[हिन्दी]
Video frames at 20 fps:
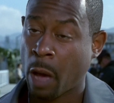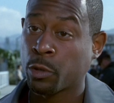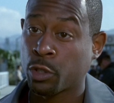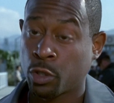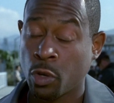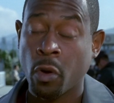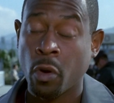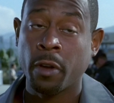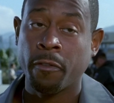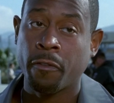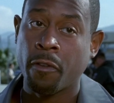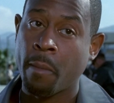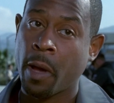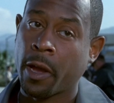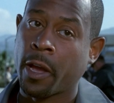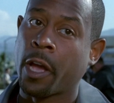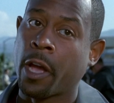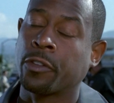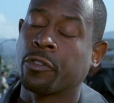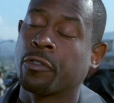ये मैं अपने
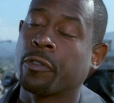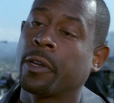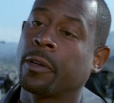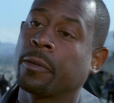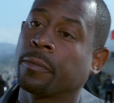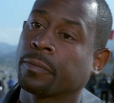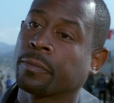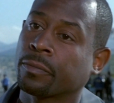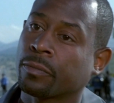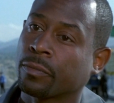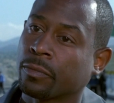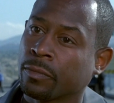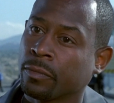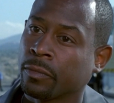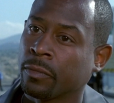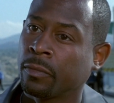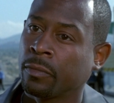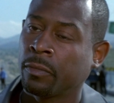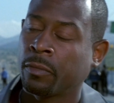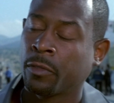देश के लिए कर रहा था
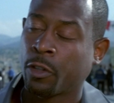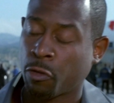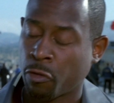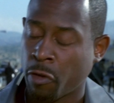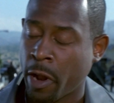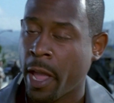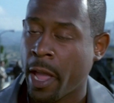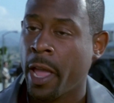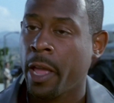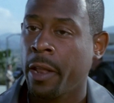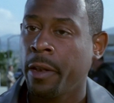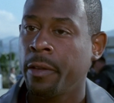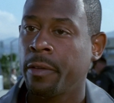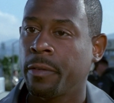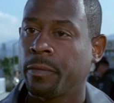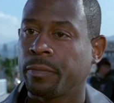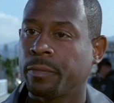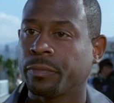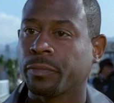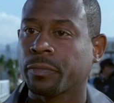उस
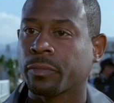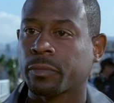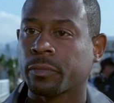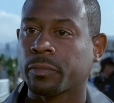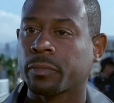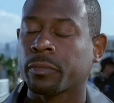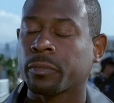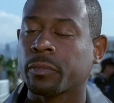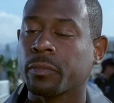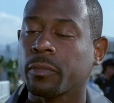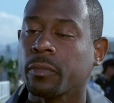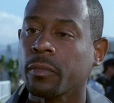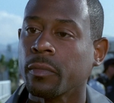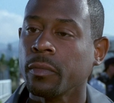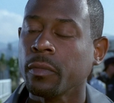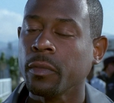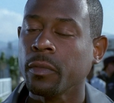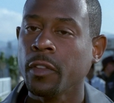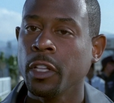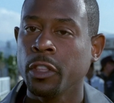लाल
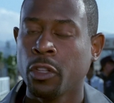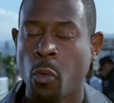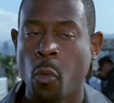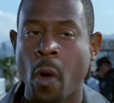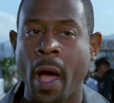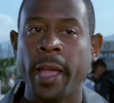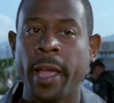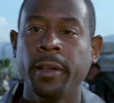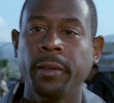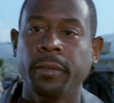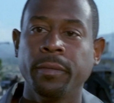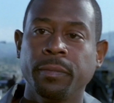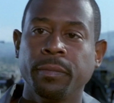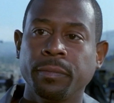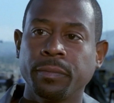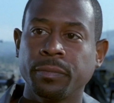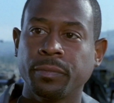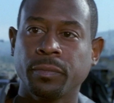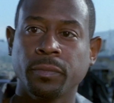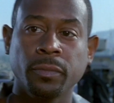उस
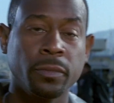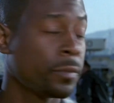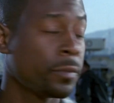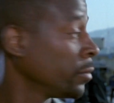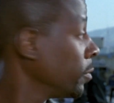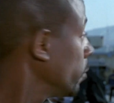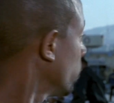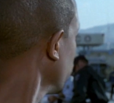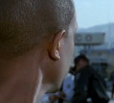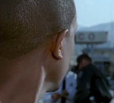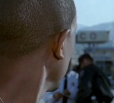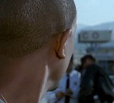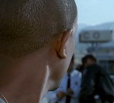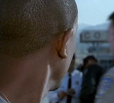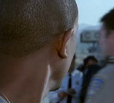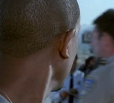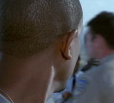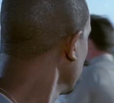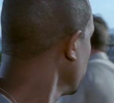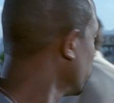सफेद और क्या
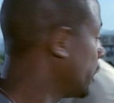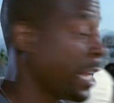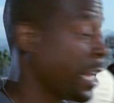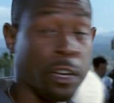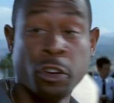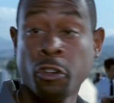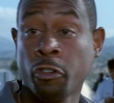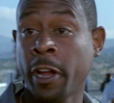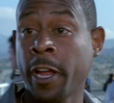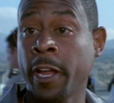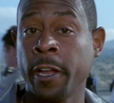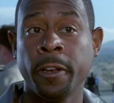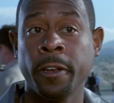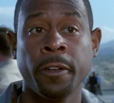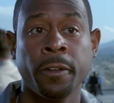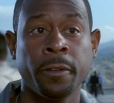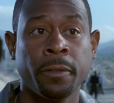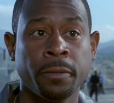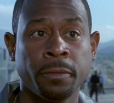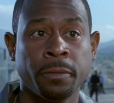उस हरे झंडे के